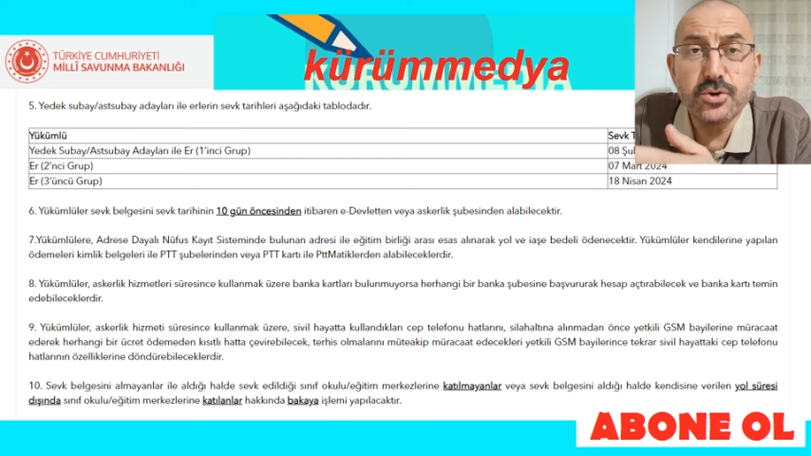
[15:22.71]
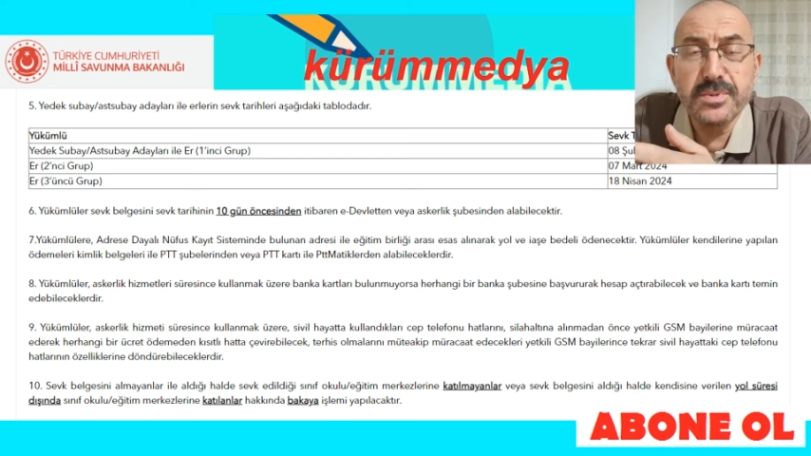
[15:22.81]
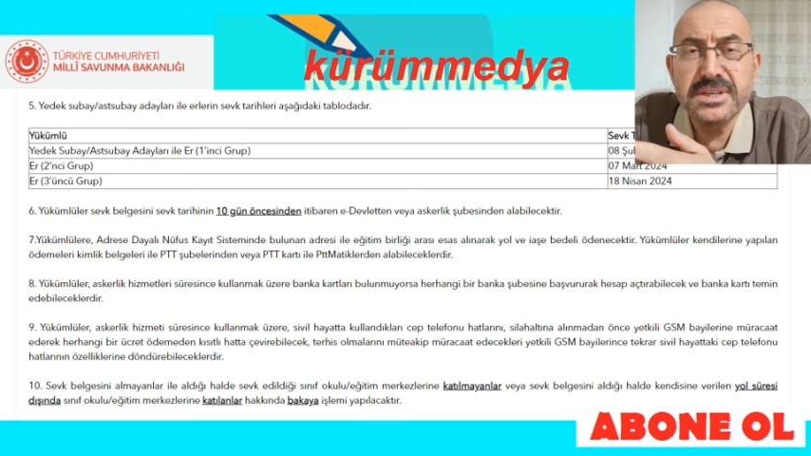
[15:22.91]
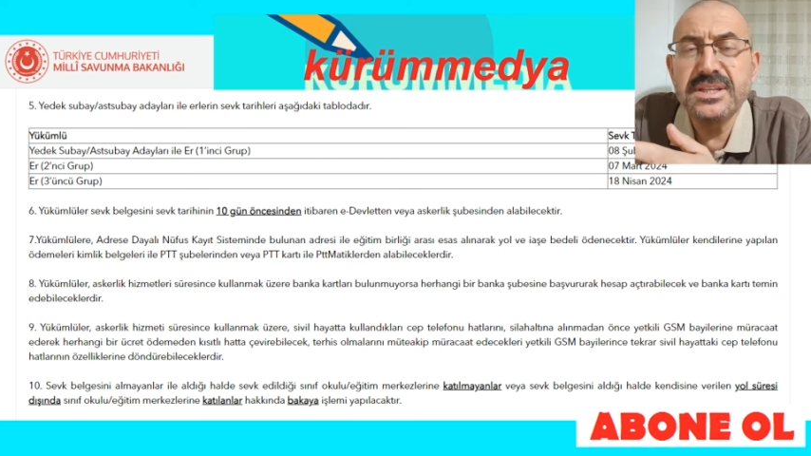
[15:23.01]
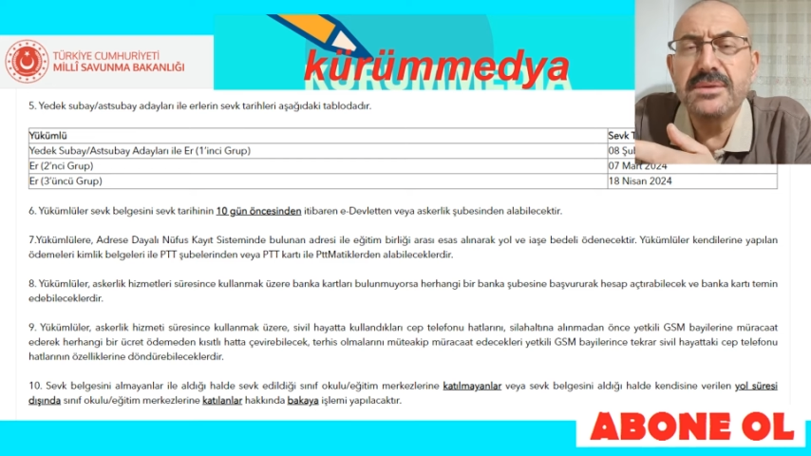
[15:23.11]

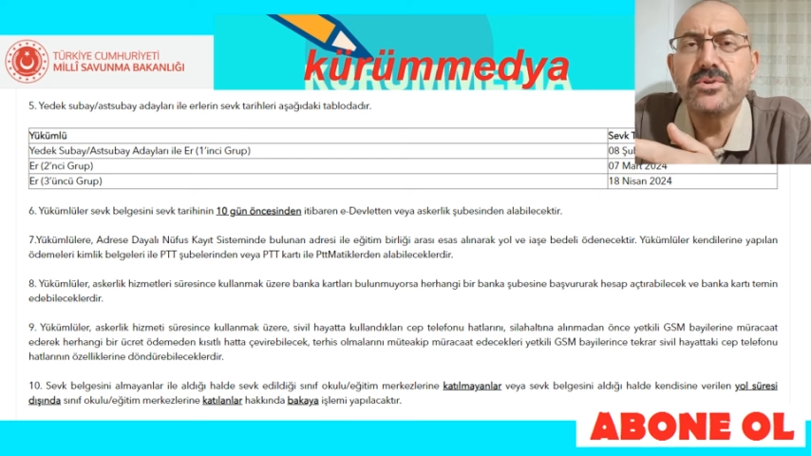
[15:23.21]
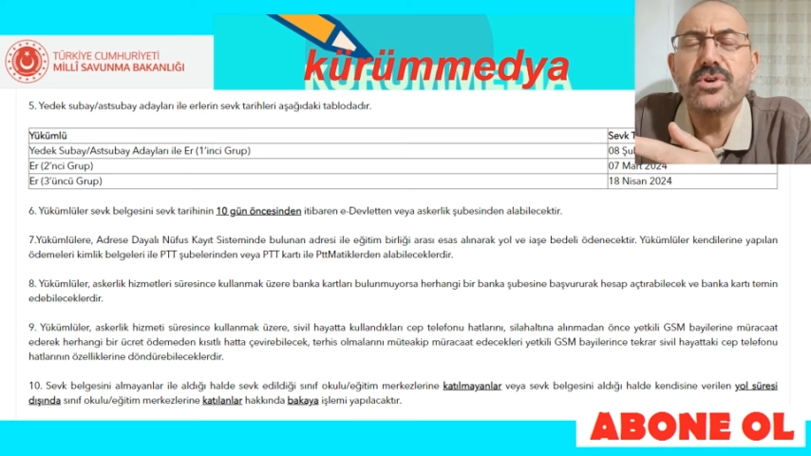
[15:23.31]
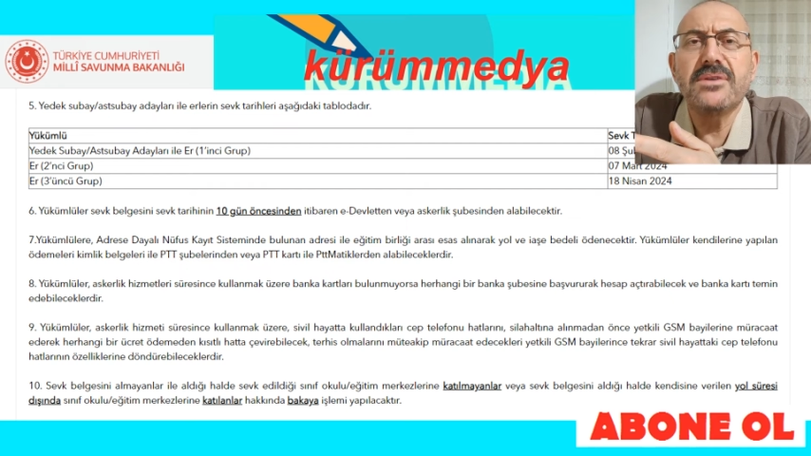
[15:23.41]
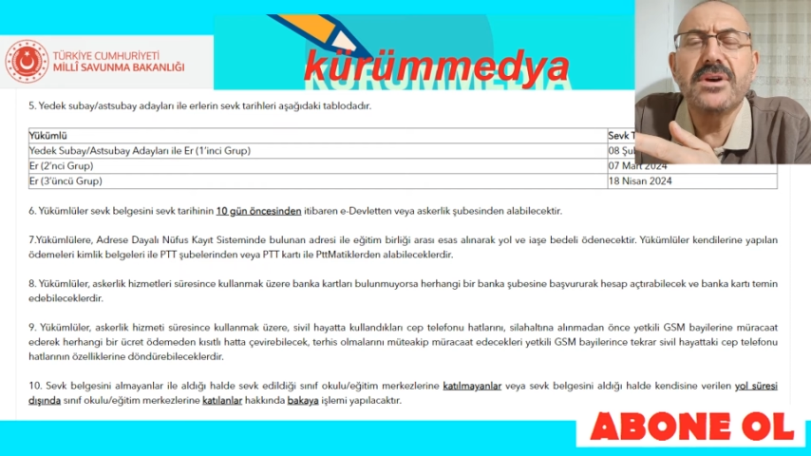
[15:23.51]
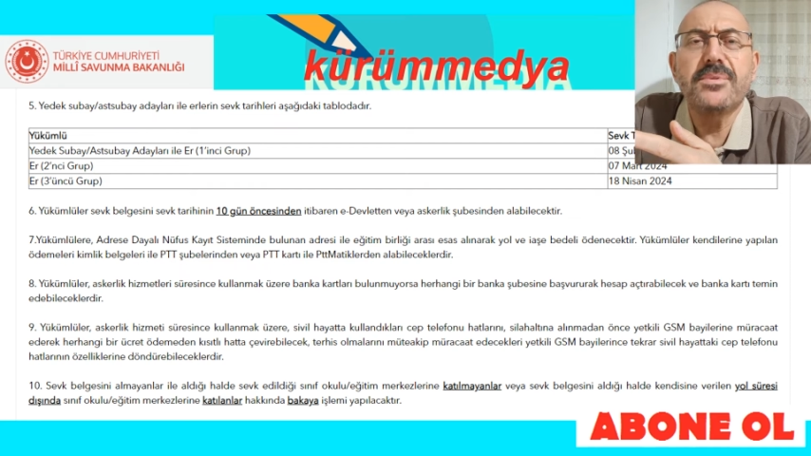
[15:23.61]
şubesinde mi
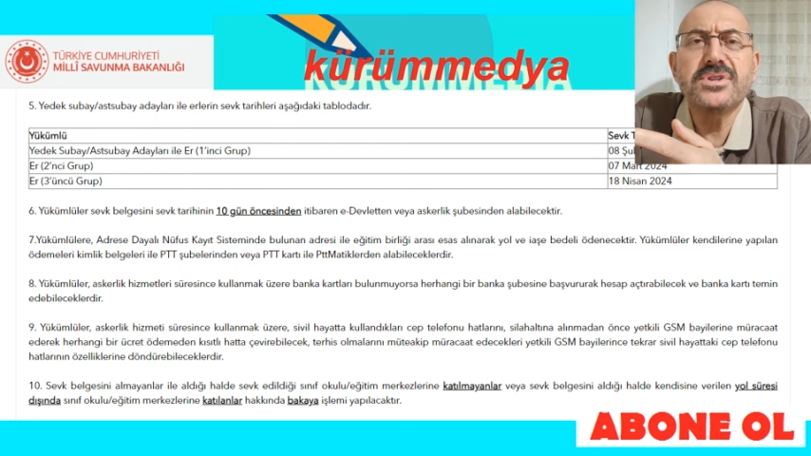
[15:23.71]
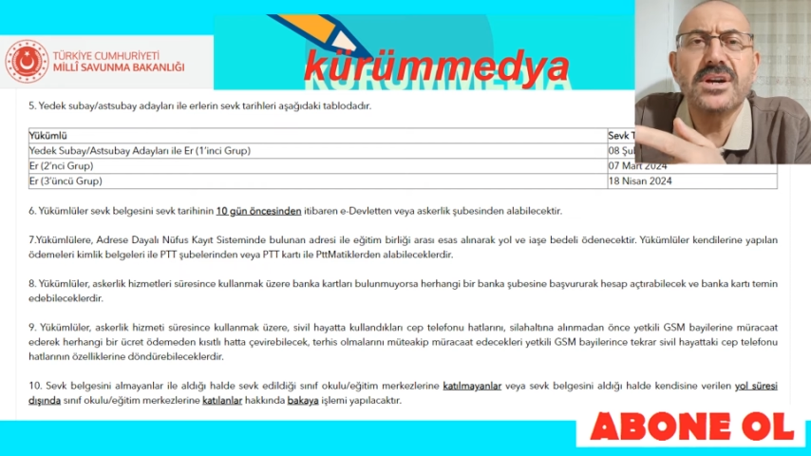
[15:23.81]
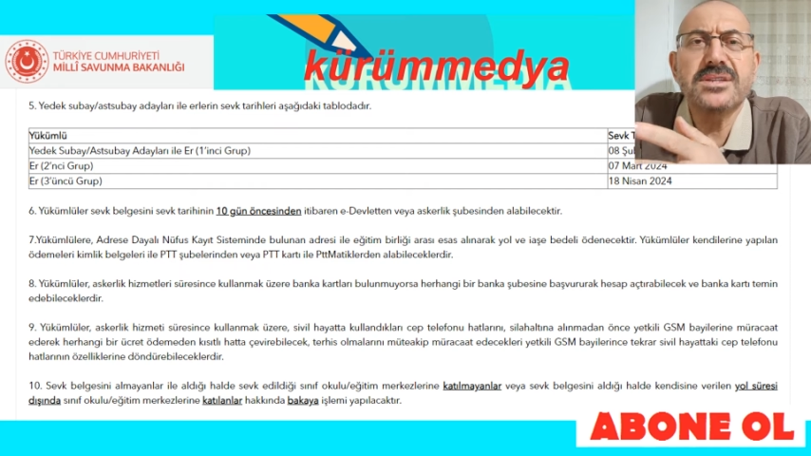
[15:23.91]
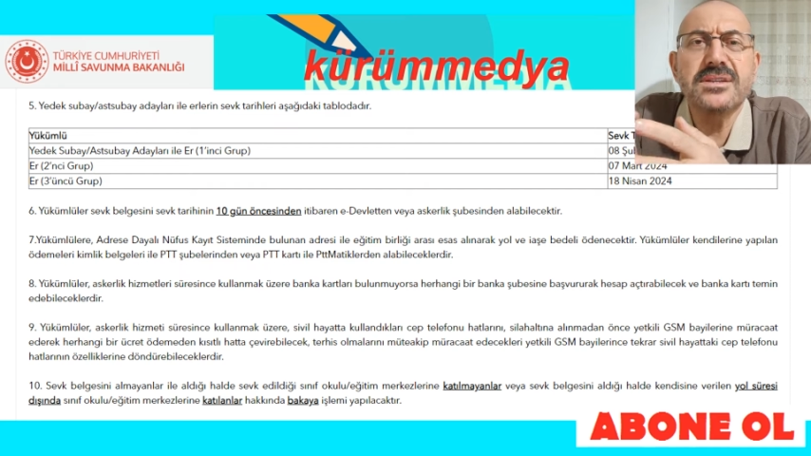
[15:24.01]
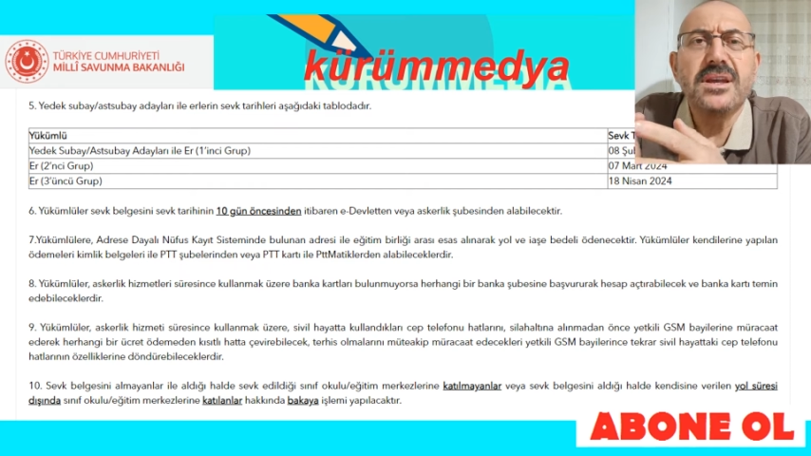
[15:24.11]
görev
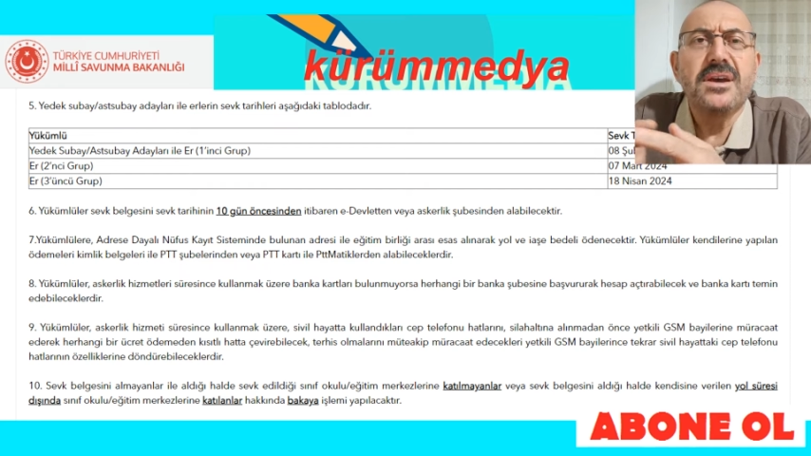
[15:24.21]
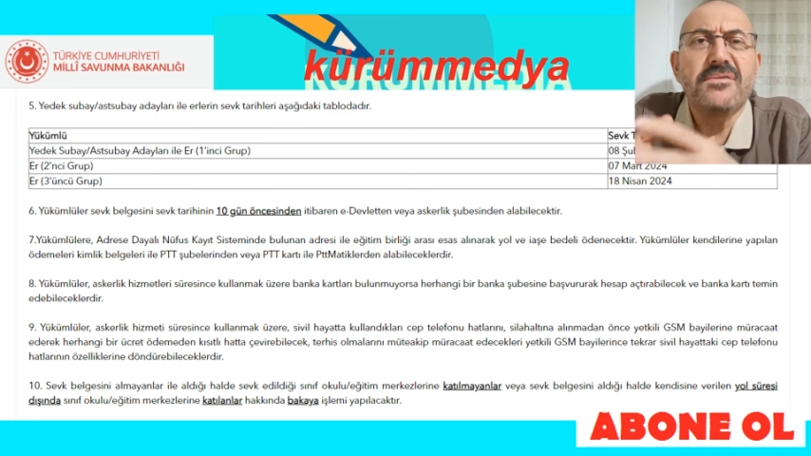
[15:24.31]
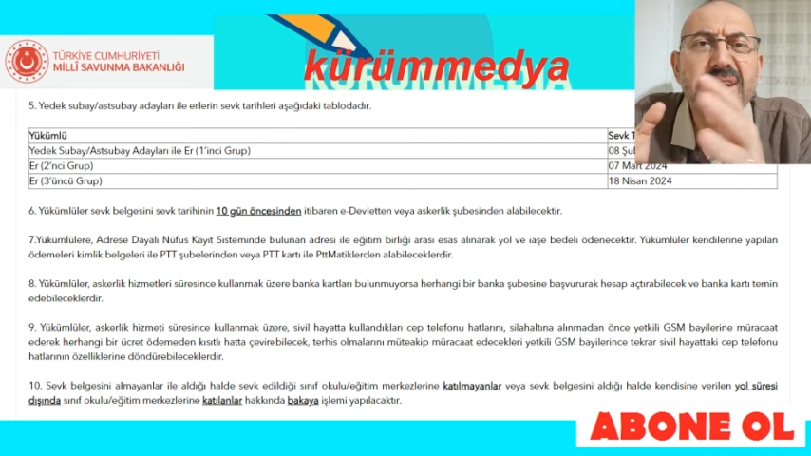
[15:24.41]
yapacaksın